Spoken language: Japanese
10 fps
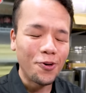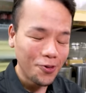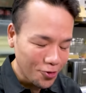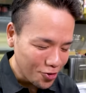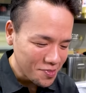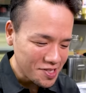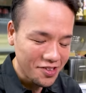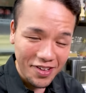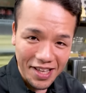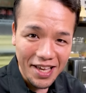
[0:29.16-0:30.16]
このお
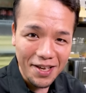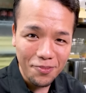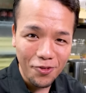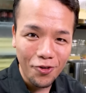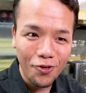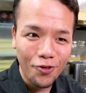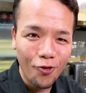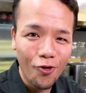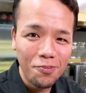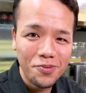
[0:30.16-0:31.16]
店はね、も
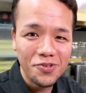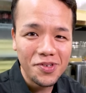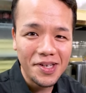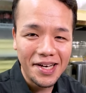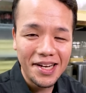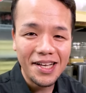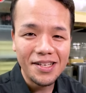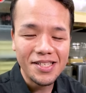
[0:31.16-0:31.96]
うオープンから